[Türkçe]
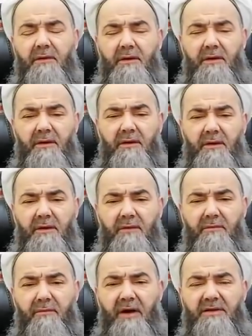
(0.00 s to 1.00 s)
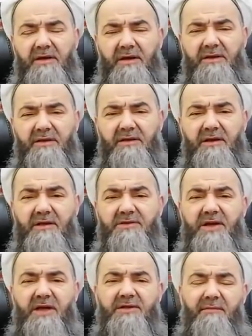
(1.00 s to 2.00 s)
e, Mart ayının ilk
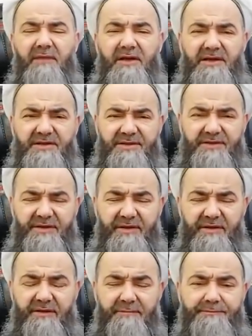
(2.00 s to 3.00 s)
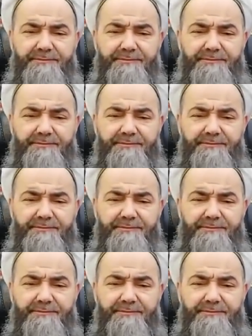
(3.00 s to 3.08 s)
çarşamba gecesidir.